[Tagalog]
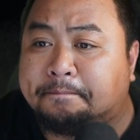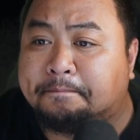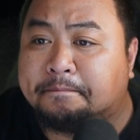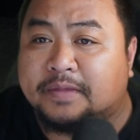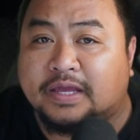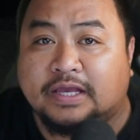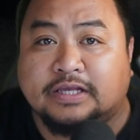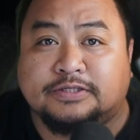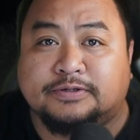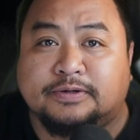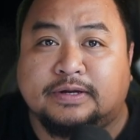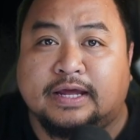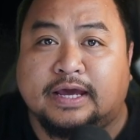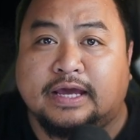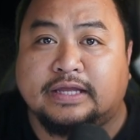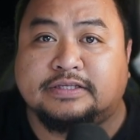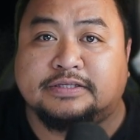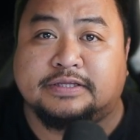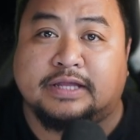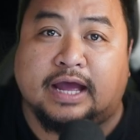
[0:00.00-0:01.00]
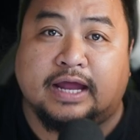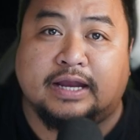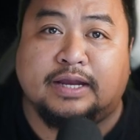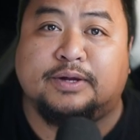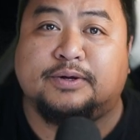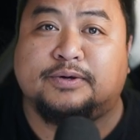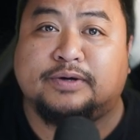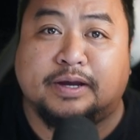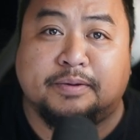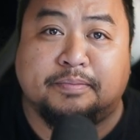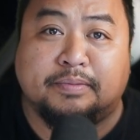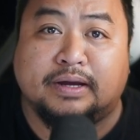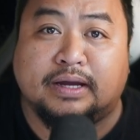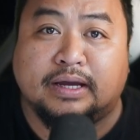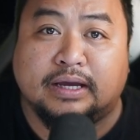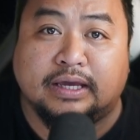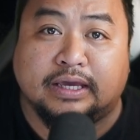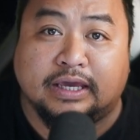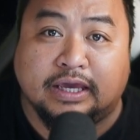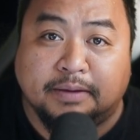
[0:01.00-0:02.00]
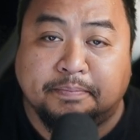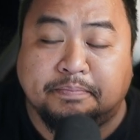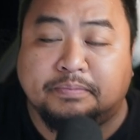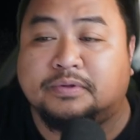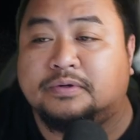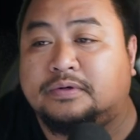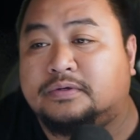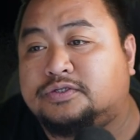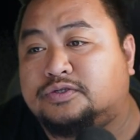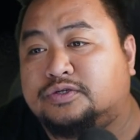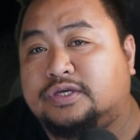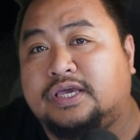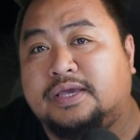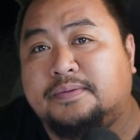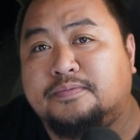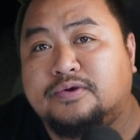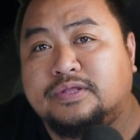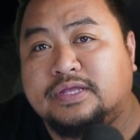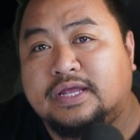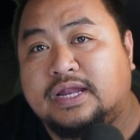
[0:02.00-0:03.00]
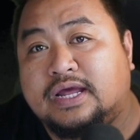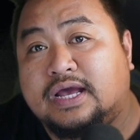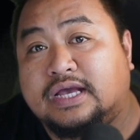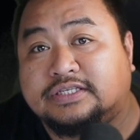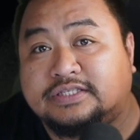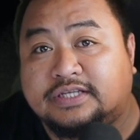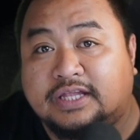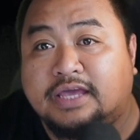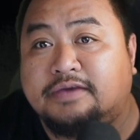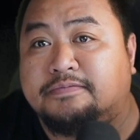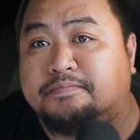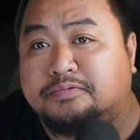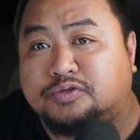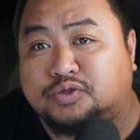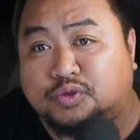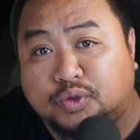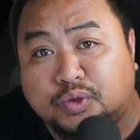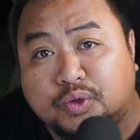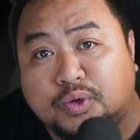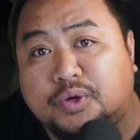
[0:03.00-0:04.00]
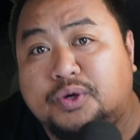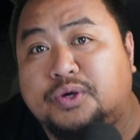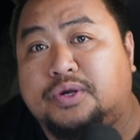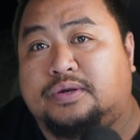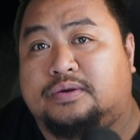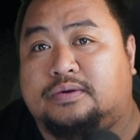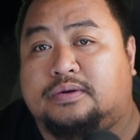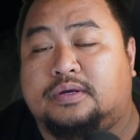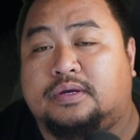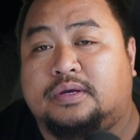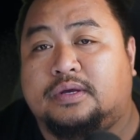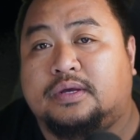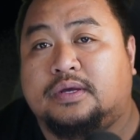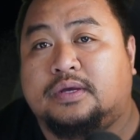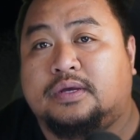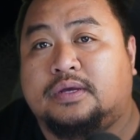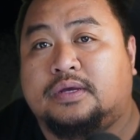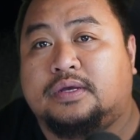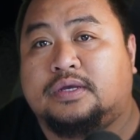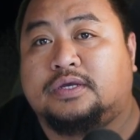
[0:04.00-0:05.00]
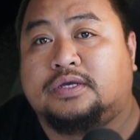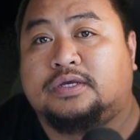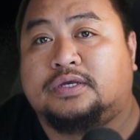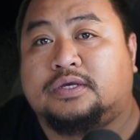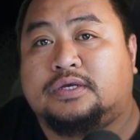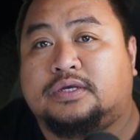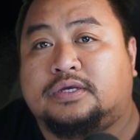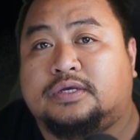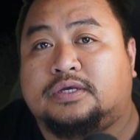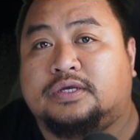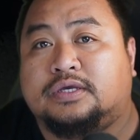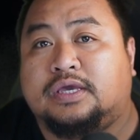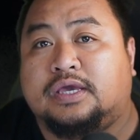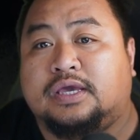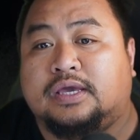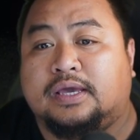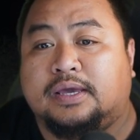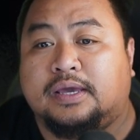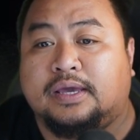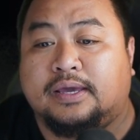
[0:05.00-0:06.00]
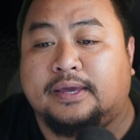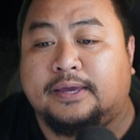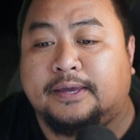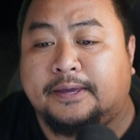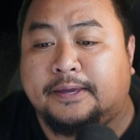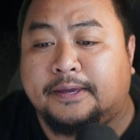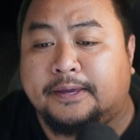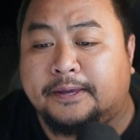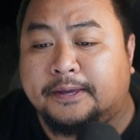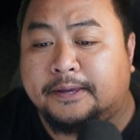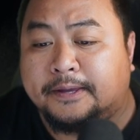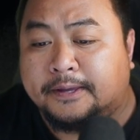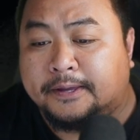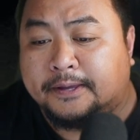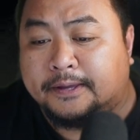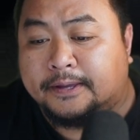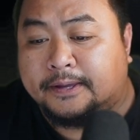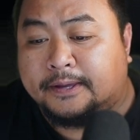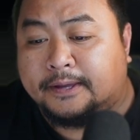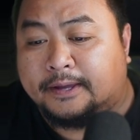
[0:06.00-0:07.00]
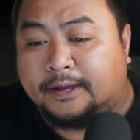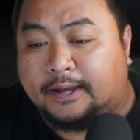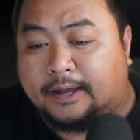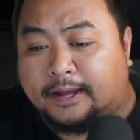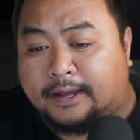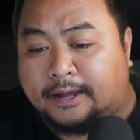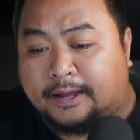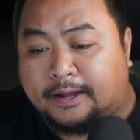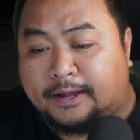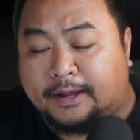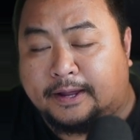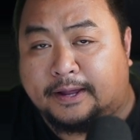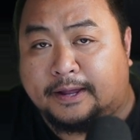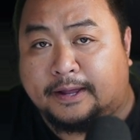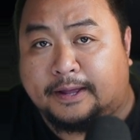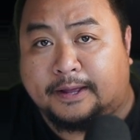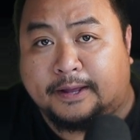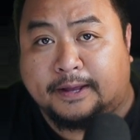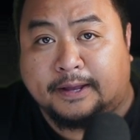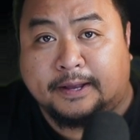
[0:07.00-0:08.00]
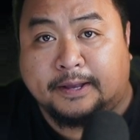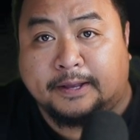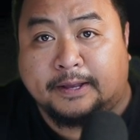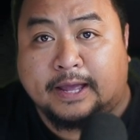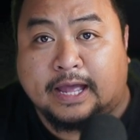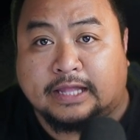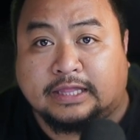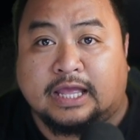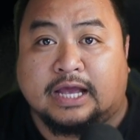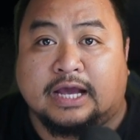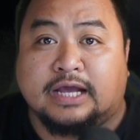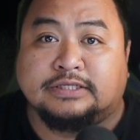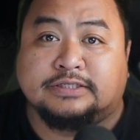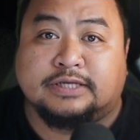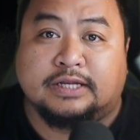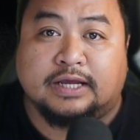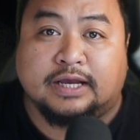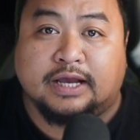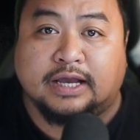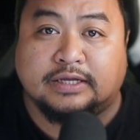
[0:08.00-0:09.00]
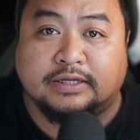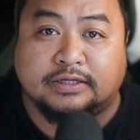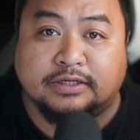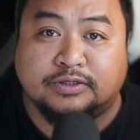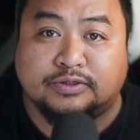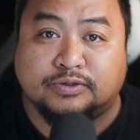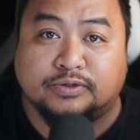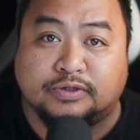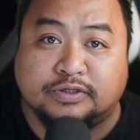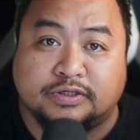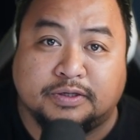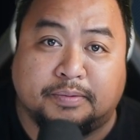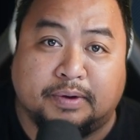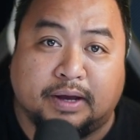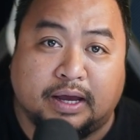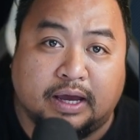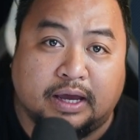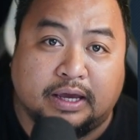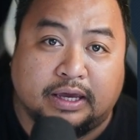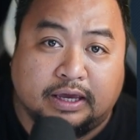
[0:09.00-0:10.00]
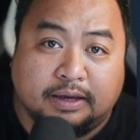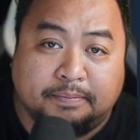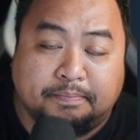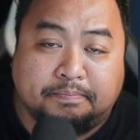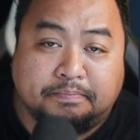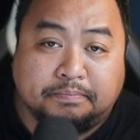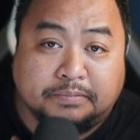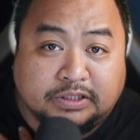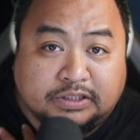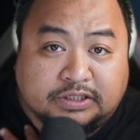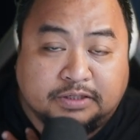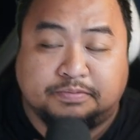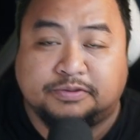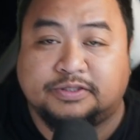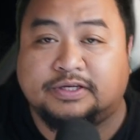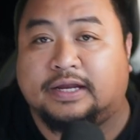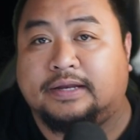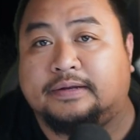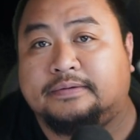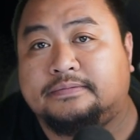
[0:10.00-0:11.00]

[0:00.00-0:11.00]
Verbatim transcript: Israelites hadlok ang mga Ehipto so gihimo nila nga slave sulugoon. Gi uh, hatagan sila kalisod sa mga Egyptian.